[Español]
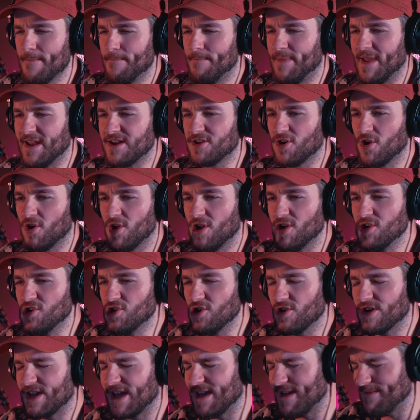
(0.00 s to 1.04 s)
pero
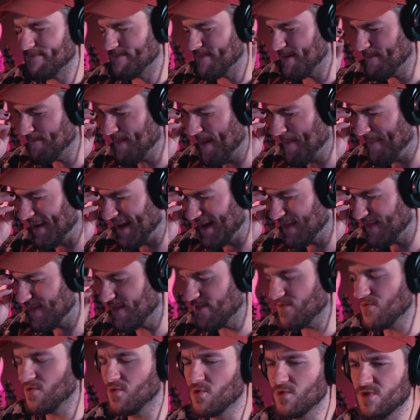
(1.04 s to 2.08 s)
lo que me parece
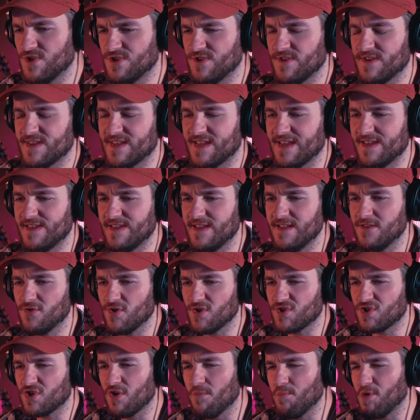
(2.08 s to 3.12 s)
de un gusto exquisito
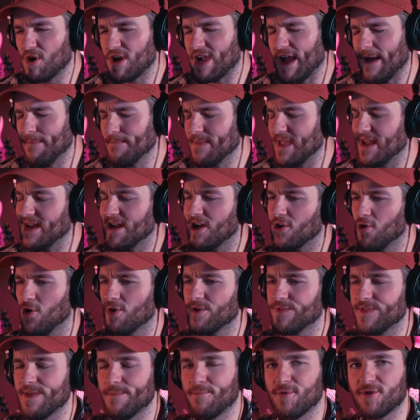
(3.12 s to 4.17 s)
es cómo cambia el
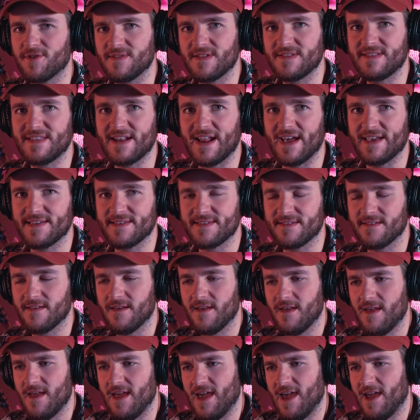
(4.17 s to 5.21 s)
acorde por detrás.
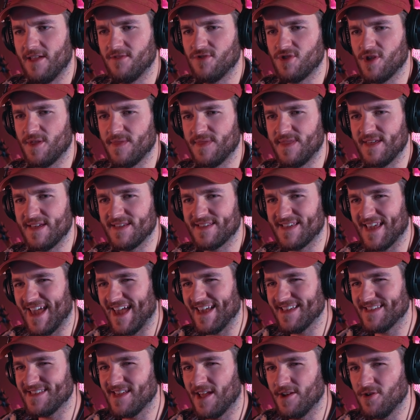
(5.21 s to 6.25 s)
Entonces
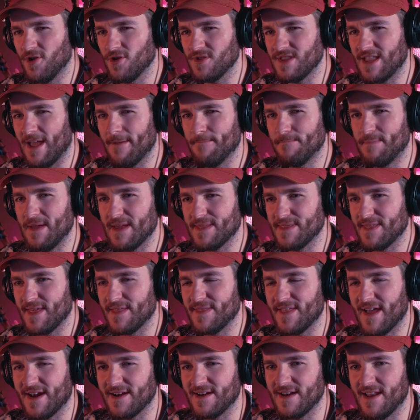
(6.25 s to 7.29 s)
esa nota empieza a
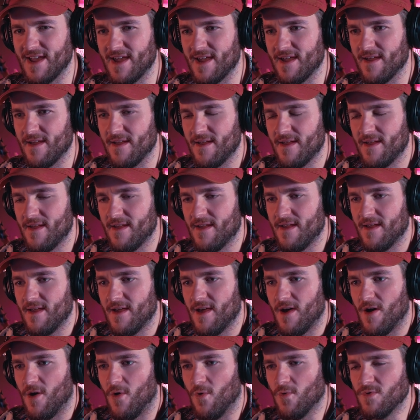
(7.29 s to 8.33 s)
darle
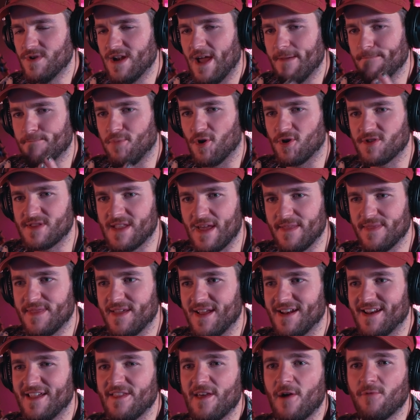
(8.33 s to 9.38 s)
una
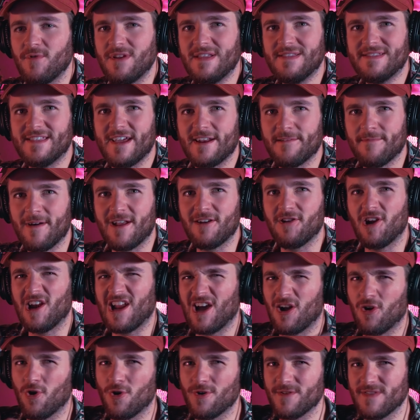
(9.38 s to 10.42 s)
importancia y le da un intervalo al
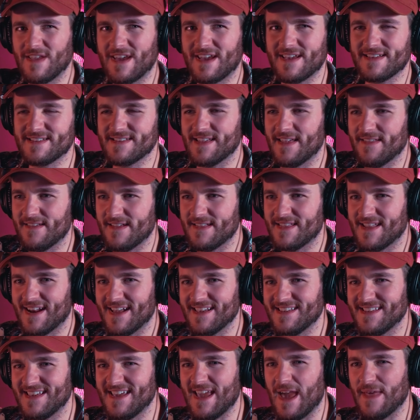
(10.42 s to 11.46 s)
acorde que está
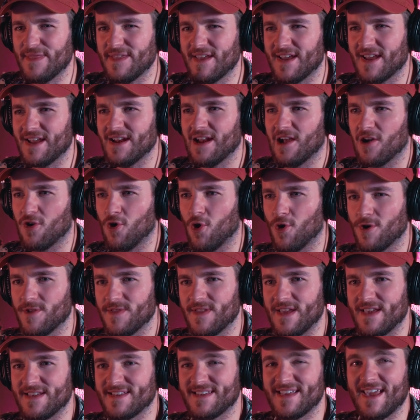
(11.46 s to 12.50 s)
detrás y hace que el
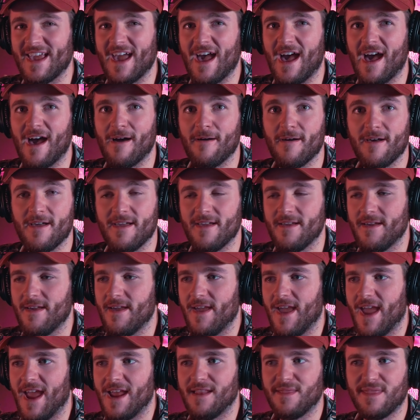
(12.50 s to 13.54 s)
acorde sea
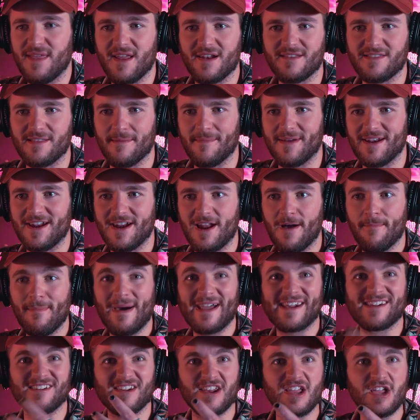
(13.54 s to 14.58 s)
en cierta manera
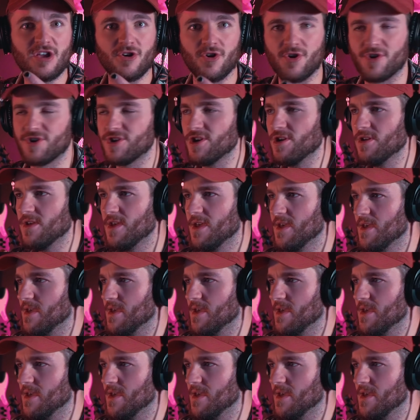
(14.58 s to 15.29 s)
más rico, ¿no?